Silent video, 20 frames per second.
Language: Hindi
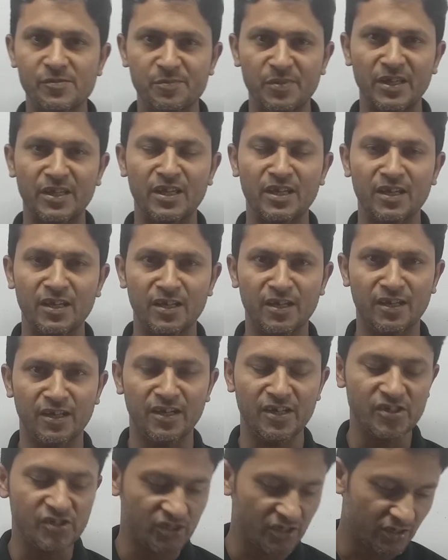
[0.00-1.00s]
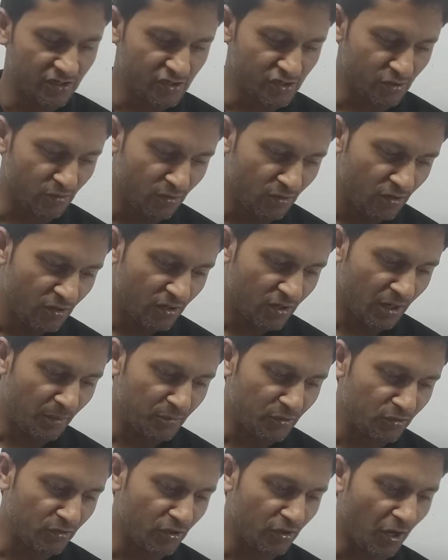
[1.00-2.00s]
speaking in English so
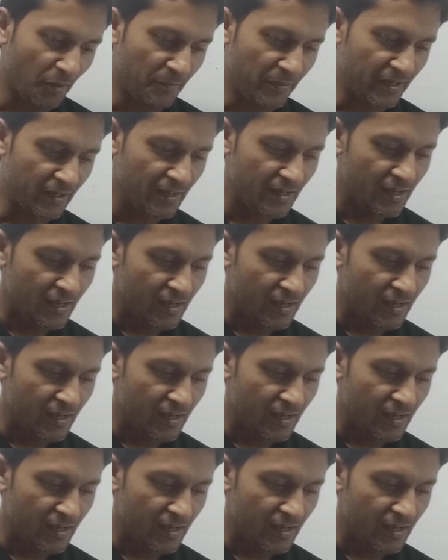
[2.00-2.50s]
come to the topic